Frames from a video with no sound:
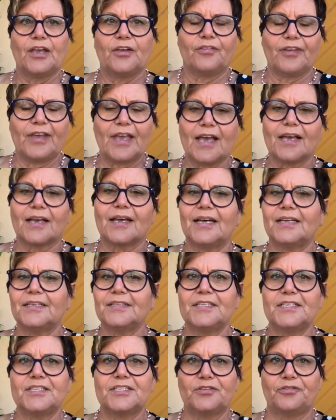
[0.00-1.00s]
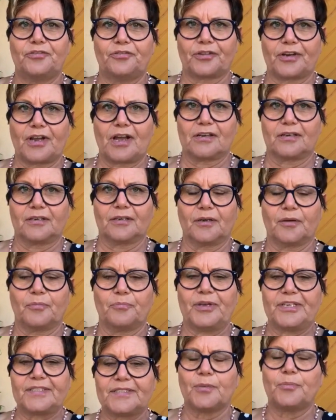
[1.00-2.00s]
Wer kann diese Fragen
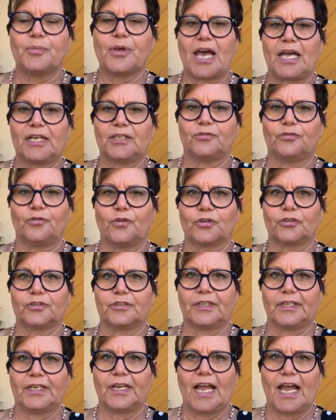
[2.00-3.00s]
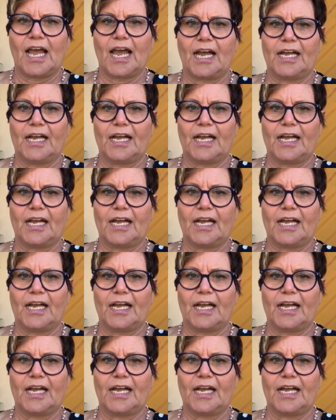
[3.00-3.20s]
besser beantworten